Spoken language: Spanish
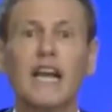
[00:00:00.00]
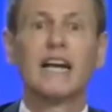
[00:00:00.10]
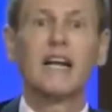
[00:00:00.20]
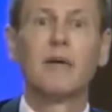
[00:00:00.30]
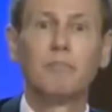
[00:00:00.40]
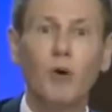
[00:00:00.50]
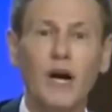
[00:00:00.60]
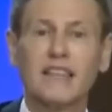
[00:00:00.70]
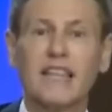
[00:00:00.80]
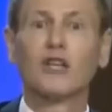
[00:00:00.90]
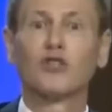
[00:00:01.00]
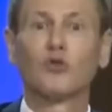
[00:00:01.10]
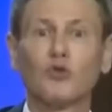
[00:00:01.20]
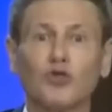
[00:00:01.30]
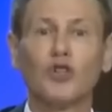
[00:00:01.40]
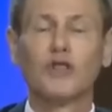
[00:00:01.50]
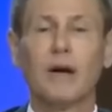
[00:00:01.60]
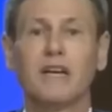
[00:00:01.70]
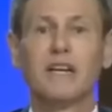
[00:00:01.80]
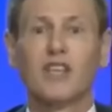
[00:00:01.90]
la respuesta, la solución
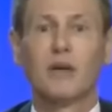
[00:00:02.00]
también es